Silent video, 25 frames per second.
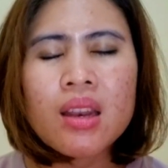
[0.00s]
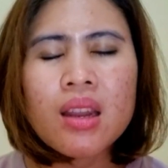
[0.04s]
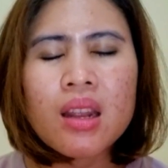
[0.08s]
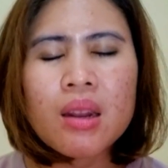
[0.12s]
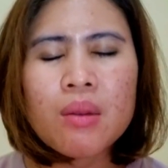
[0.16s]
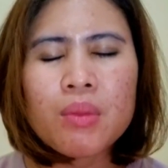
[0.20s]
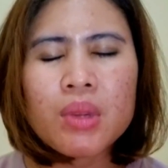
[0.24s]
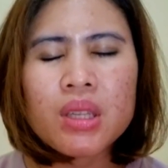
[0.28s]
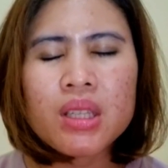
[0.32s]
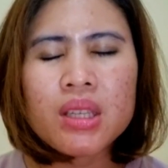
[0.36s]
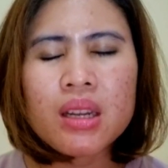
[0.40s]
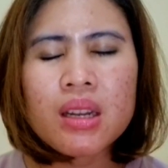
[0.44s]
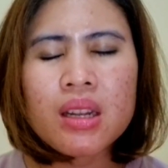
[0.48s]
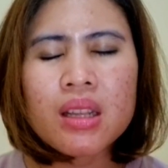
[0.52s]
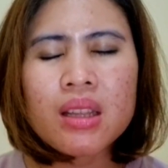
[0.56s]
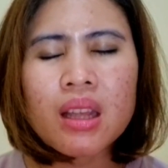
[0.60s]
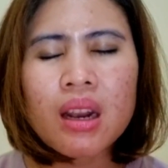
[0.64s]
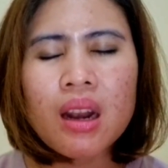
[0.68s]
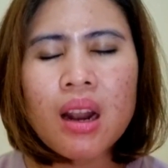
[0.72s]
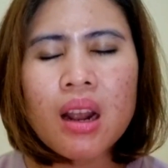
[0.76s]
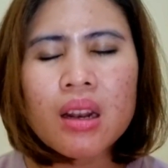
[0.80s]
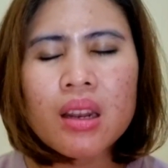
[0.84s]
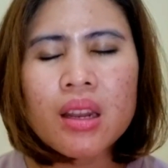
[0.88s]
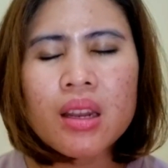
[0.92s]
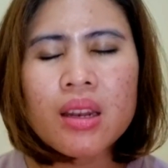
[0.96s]
dan menjadi
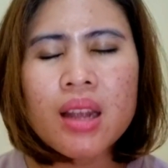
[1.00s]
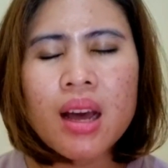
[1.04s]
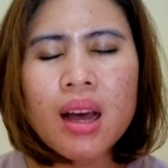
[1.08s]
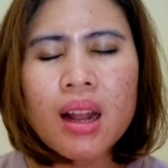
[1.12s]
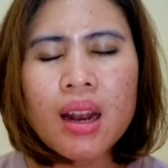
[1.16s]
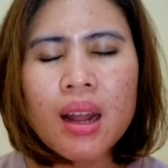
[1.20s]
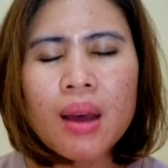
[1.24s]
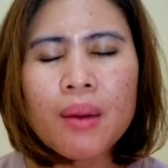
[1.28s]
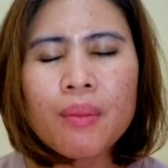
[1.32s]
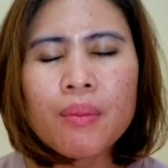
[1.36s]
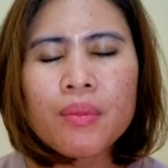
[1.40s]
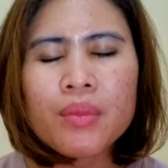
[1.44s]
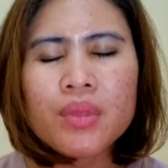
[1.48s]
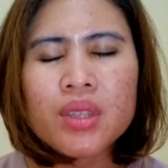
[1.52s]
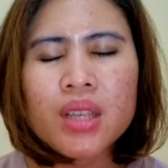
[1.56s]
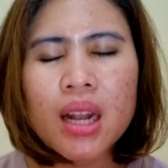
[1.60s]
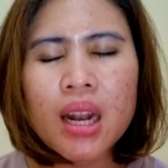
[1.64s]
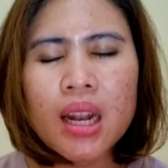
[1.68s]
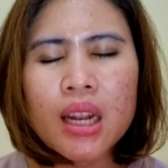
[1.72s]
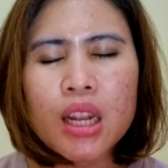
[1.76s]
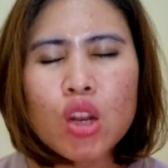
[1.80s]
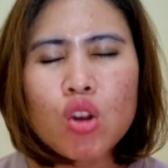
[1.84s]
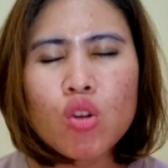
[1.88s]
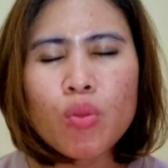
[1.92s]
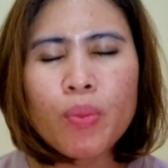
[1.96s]
terang di dalam
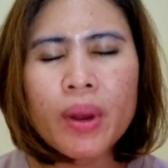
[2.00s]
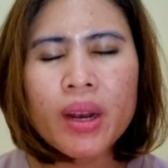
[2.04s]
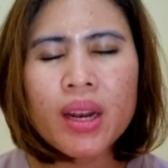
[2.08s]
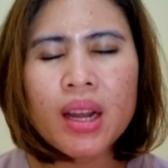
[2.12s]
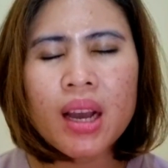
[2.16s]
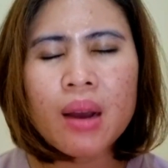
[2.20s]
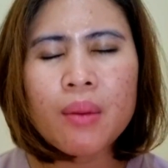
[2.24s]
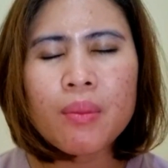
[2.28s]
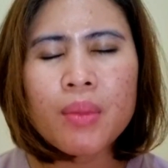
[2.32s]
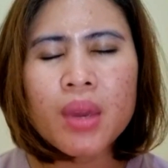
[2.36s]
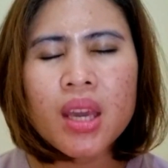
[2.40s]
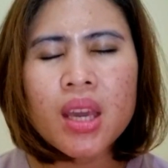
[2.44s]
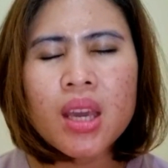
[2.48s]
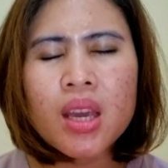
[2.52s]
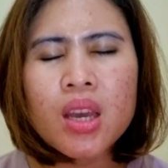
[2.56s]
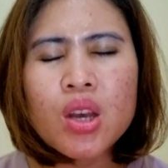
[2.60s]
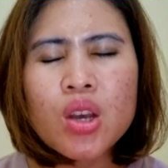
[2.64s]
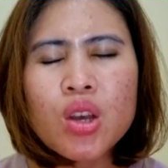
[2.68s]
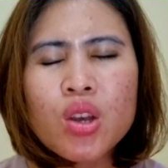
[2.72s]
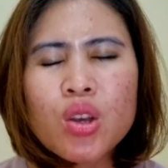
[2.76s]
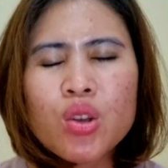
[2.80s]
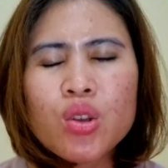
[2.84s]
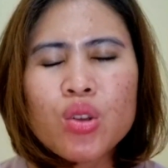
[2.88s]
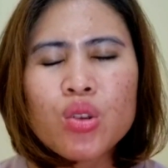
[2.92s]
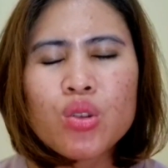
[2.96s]
jalan kehidupan kami,
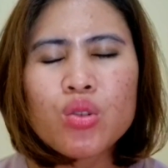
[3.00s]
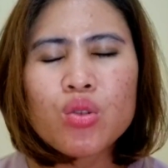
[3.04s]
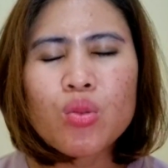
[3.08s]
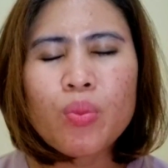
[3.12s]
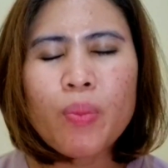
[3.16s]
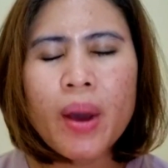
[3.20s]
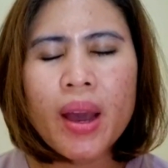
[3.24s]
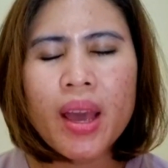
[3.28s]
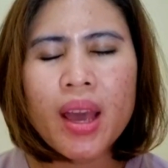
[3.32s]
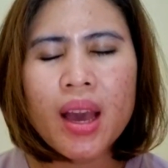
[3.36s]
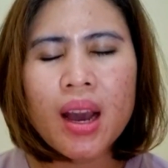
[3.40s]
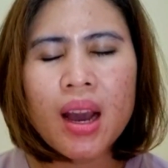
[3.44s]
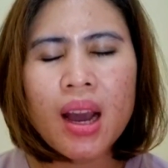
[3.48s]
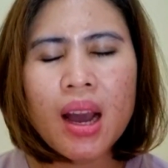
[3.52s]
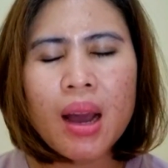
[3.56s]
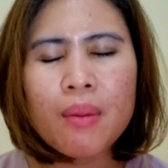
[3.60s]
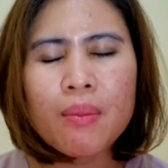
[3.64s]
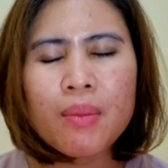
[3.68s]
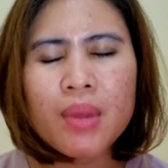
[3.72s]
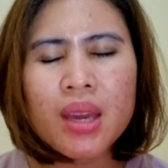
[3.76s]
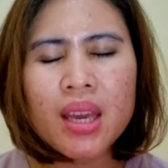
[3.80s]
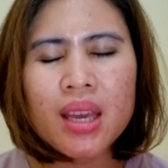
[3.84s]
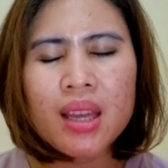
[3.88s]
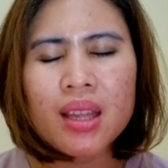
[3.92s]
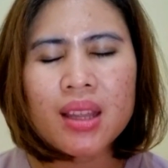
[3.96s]
supaya
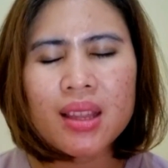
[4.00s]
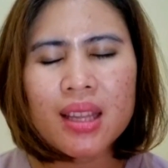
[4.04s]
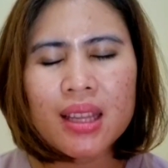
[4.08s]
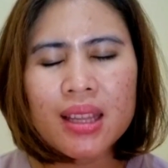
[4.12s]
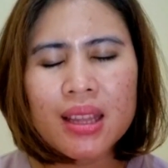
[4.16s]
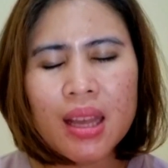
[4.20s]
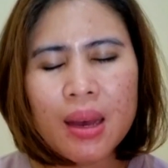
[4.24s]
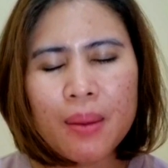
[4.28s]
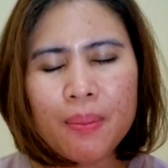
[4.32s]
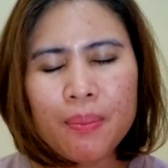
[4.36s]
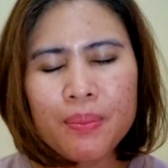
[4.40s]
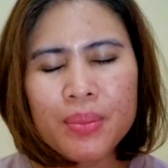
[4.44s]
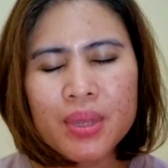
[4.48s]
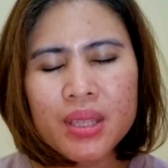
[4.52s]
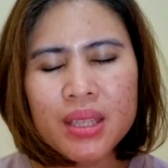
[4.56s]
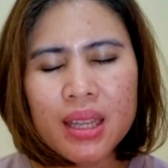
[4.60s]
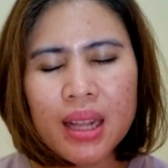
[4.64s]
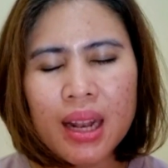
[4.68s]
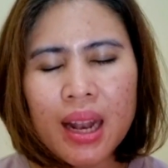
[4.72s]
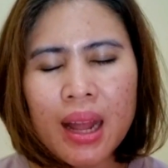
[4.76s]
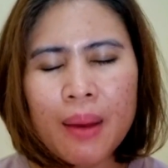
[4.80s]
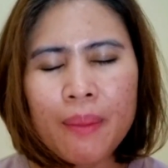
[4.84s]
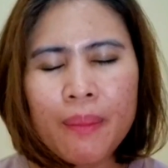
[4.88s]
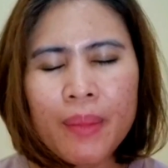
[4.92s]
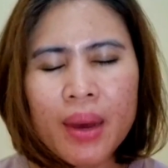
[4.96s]
kami tetap
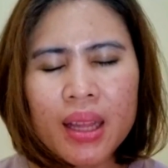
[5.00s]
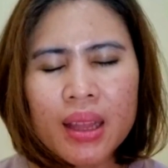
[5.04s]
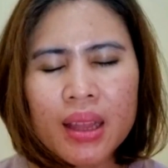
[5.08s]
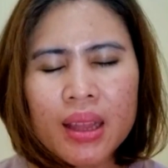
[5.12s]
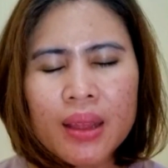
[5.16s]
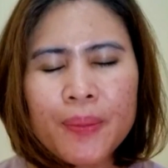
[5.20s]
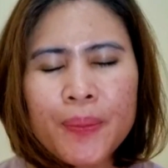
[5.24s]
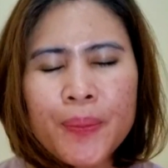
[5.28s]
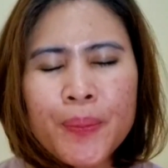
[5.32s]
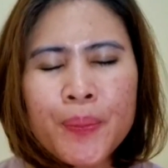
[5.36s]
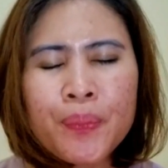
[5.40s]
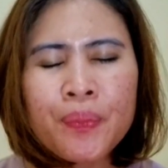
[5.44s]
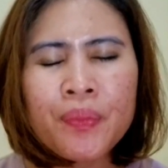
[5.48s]
selamat.